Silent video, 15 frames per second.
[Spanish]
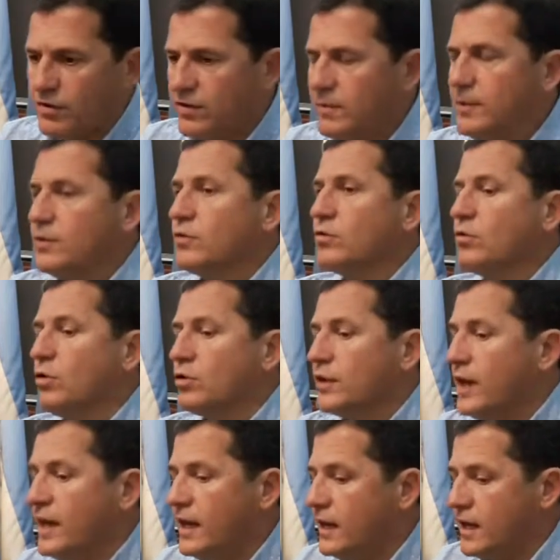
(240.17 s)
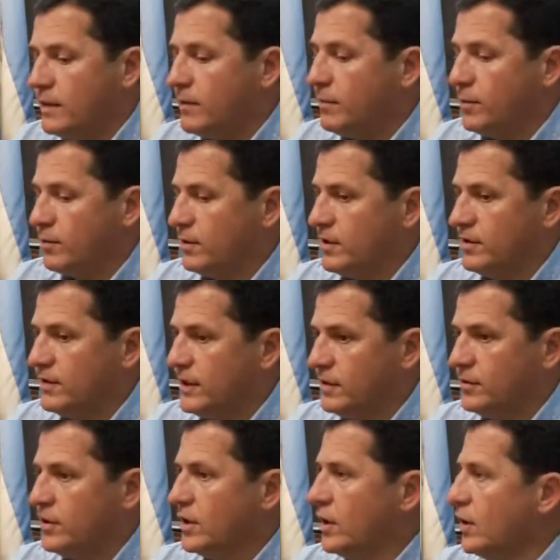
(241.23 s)
reconocimiento total a nivel
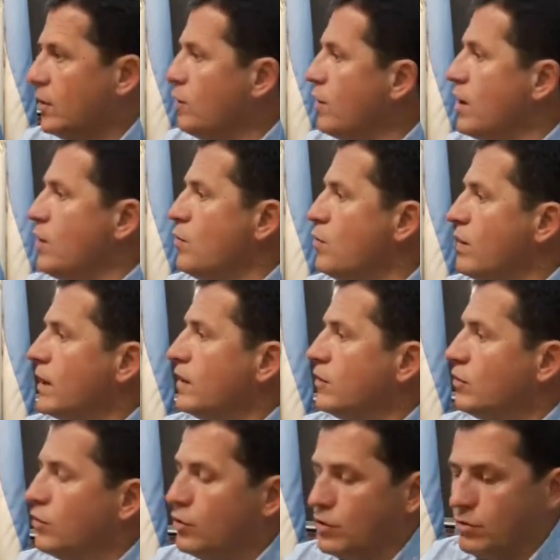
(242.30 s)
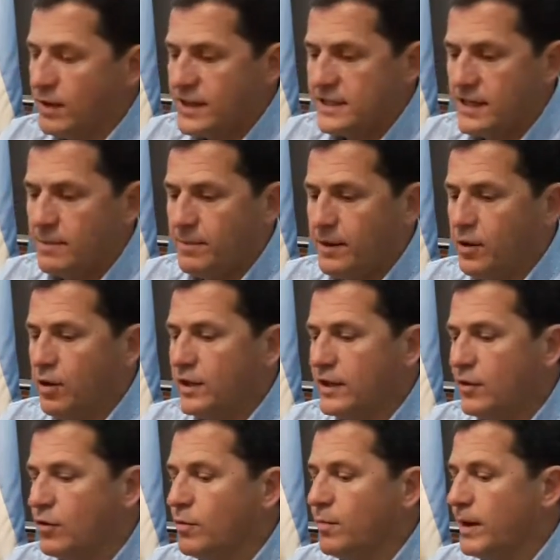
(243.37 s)
provincial. No, no hay lugar en donde uno vaya el
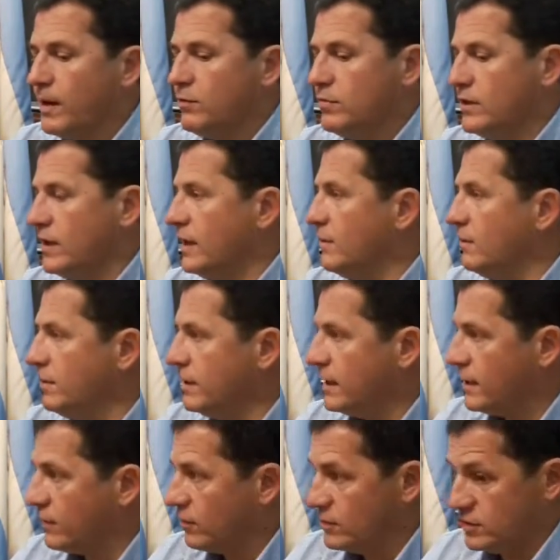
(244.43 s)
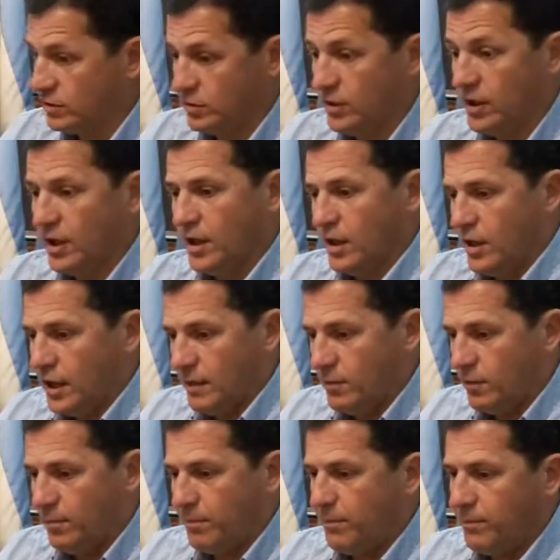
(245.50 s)
periodista no nos pregunte de las viviendas en el rollito.
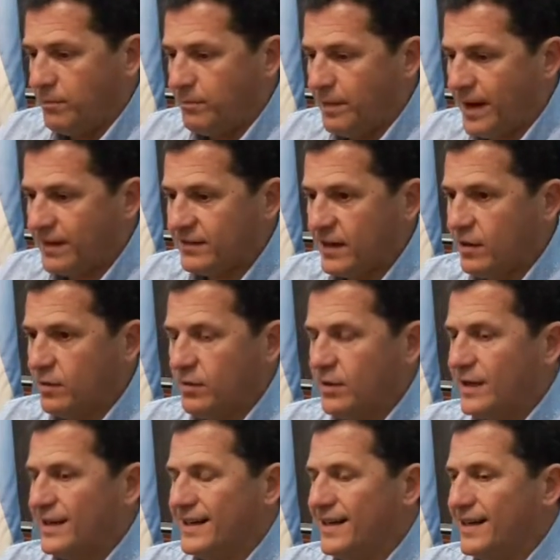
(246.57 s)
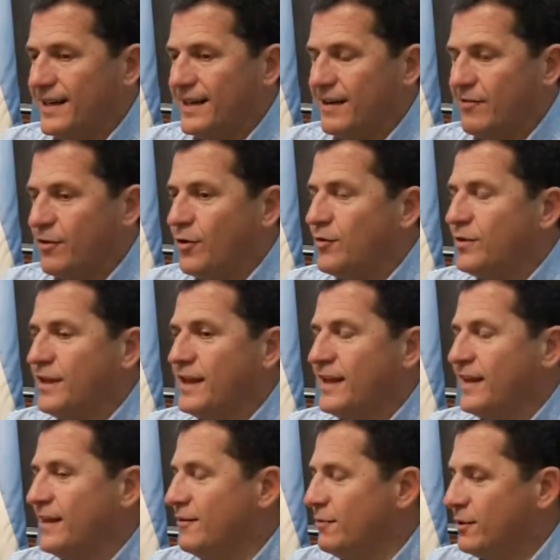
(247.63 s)
Hemos pasado la, la,
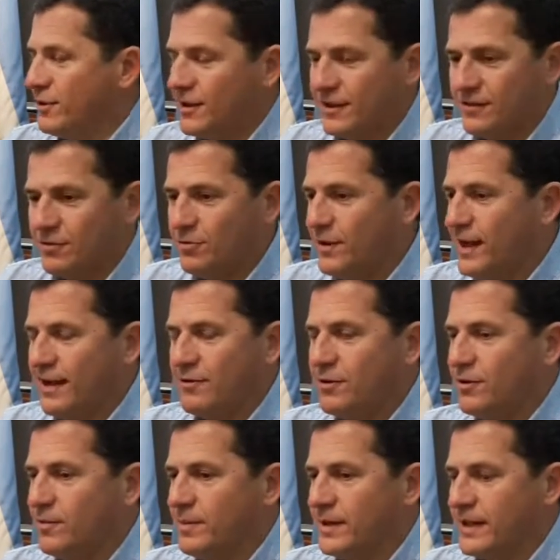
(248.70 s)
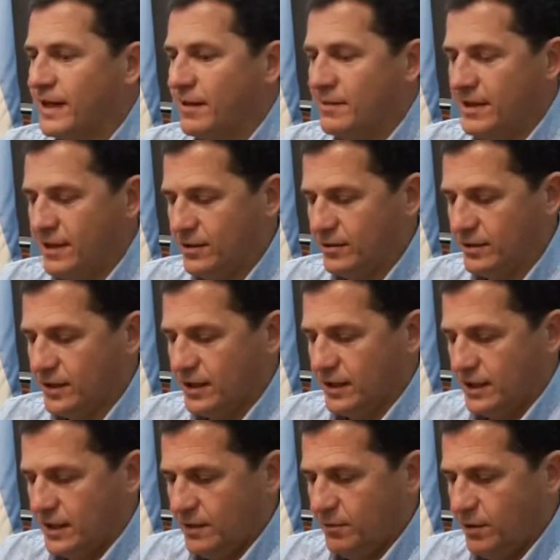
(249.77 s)
frontera de nuestra ciudad, nuestro departamento.
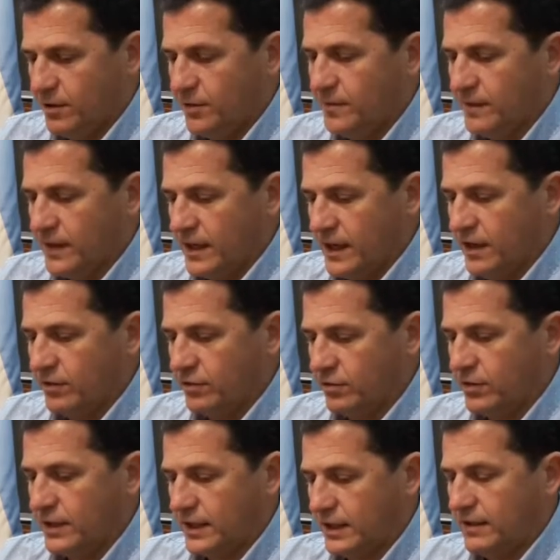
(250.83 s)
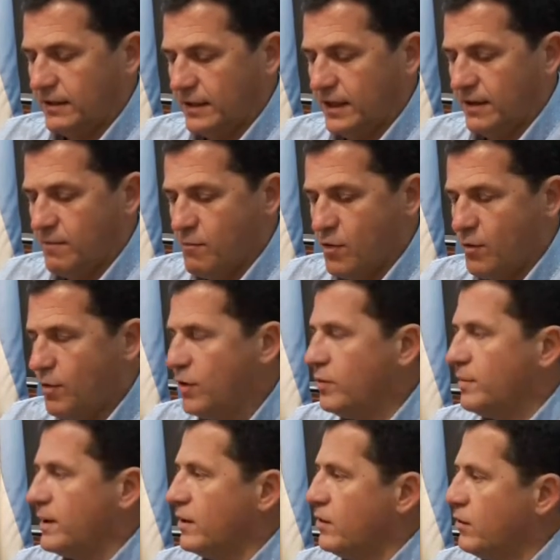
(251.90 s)
Y bueno, eso es muy
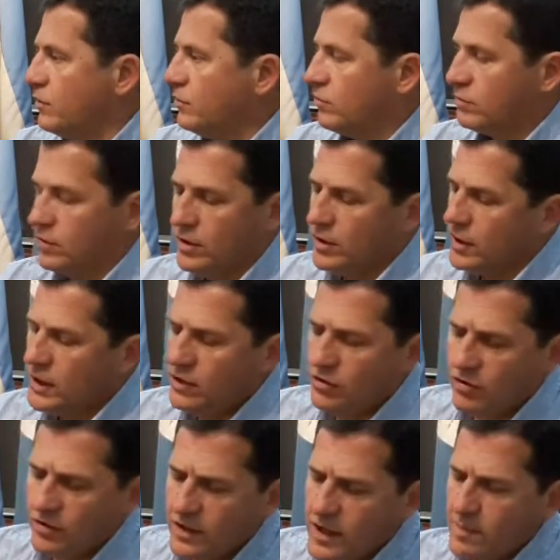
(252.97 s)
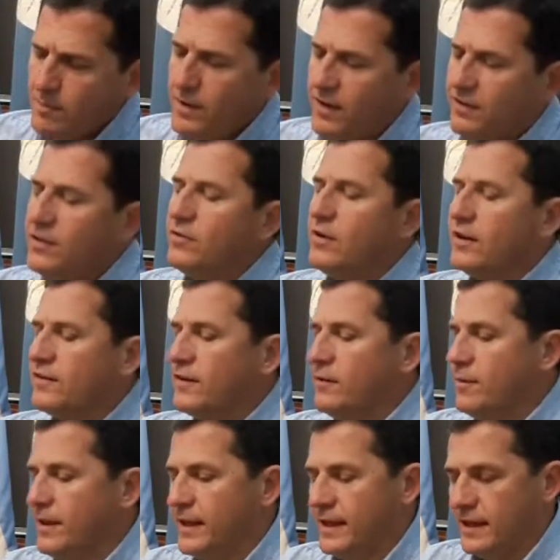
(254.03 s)
bueno para nosotros. Y yo siempre haciendo la
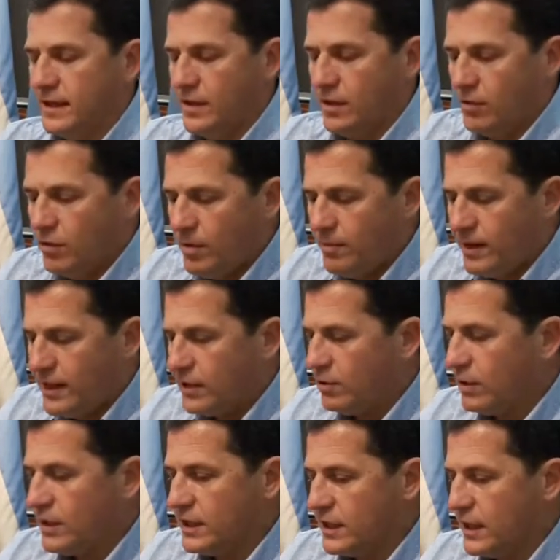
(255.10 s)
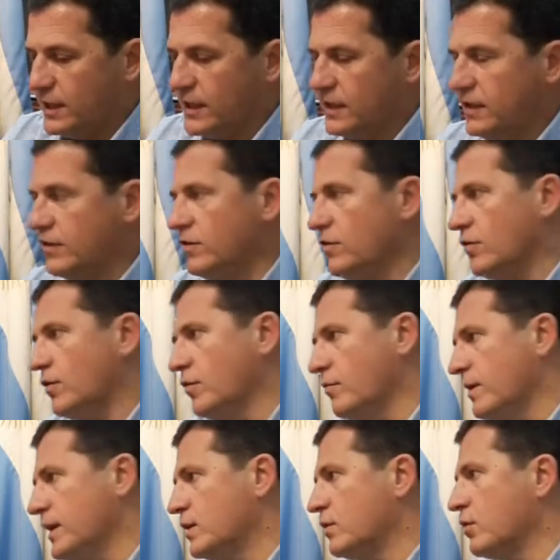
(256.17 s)
salvedad, no es mérito del intendente, sino que es
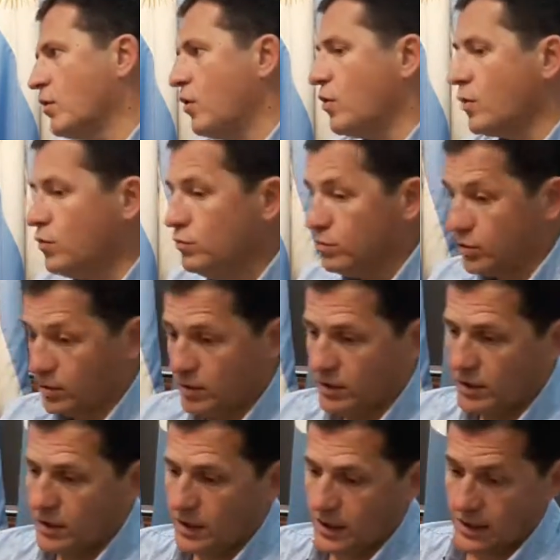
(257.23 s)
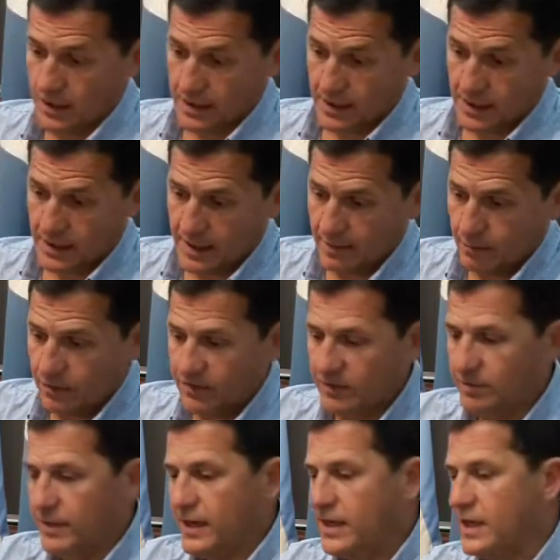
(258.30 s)
un mérito conjunto entre la
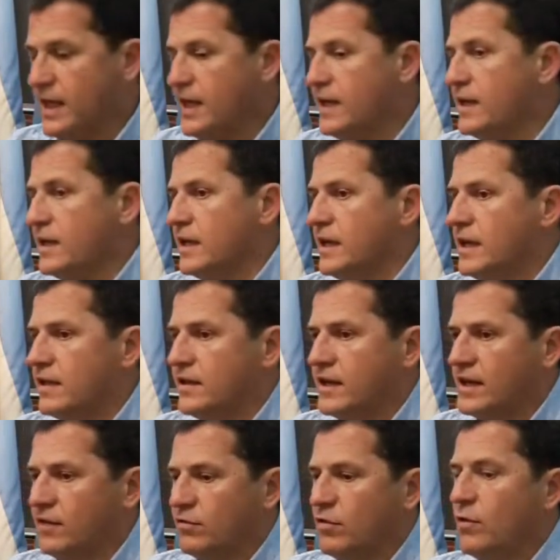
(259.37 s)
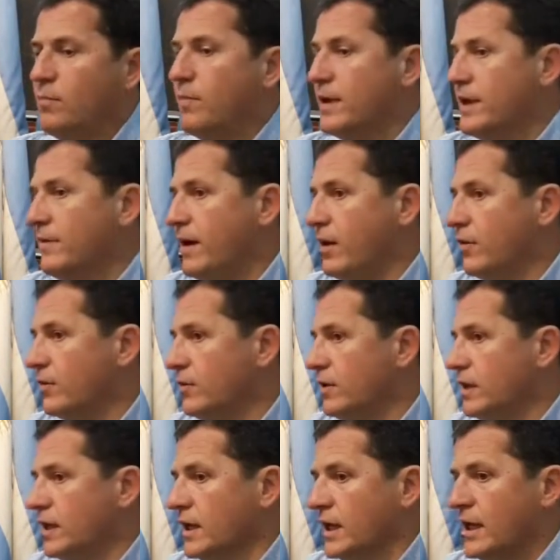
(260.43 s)
municipalidad y en este caso los privados, ¿no?
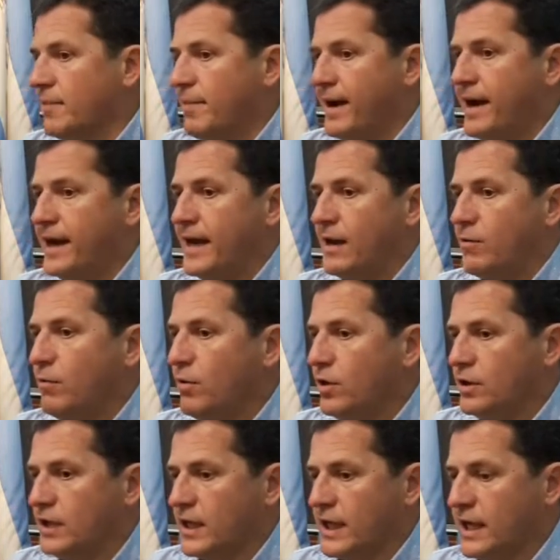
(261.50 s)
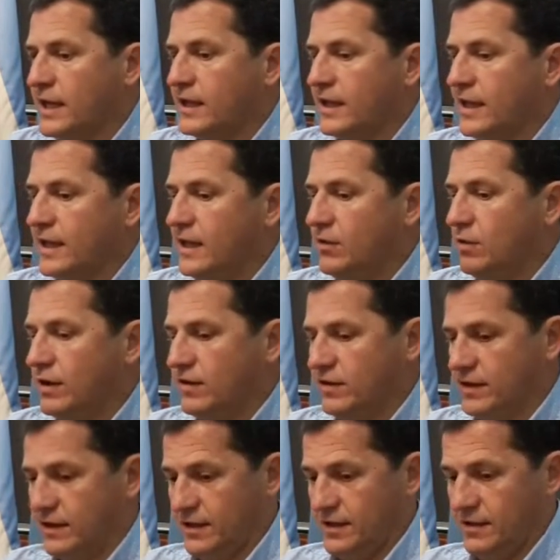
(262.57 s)
que pagan la cuota y que han entendido que
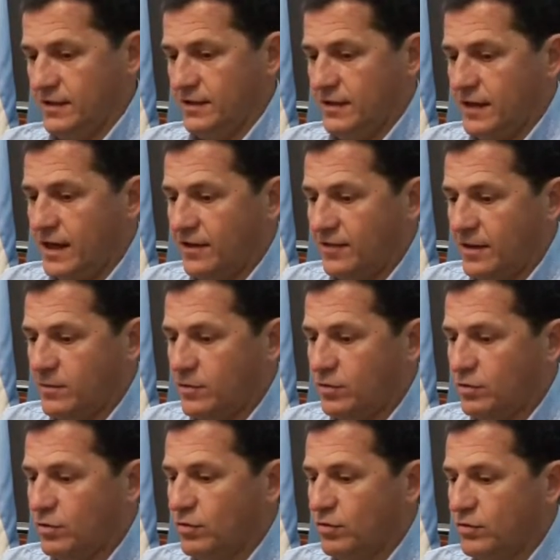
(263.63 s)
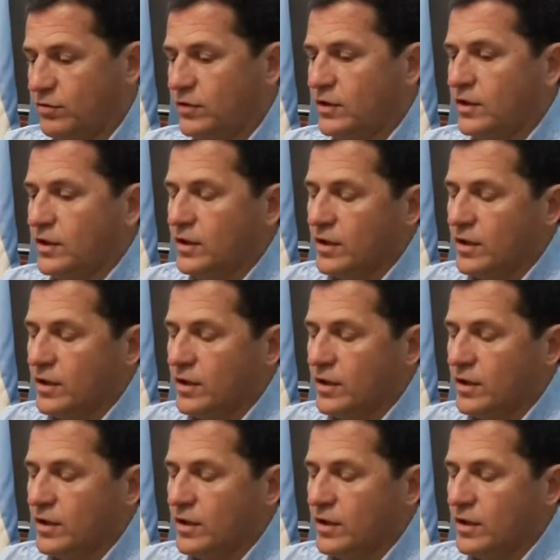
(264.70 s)
si hacemos todos